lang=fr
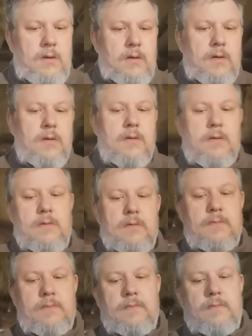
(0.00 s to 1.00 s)
Euh,
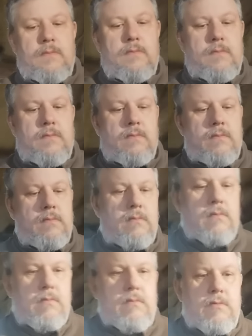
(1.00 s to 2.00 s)

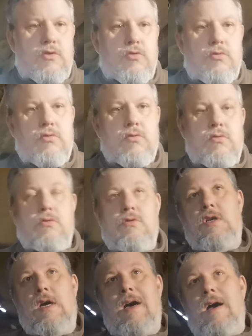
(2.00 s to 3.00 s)
chose que
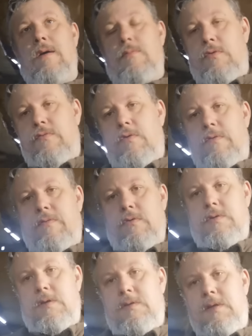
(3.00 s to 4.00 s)
j'ai rarement vue en
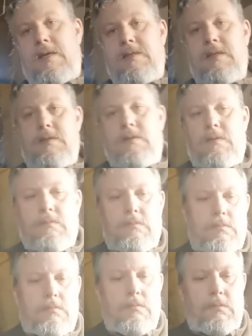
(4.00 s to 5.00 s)
France. Hein. Ça existe,
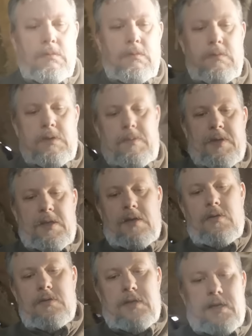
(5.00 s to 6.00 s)
on est bien
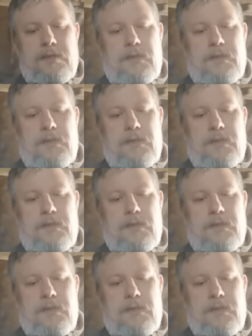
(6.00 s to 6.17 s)
d'accord, ça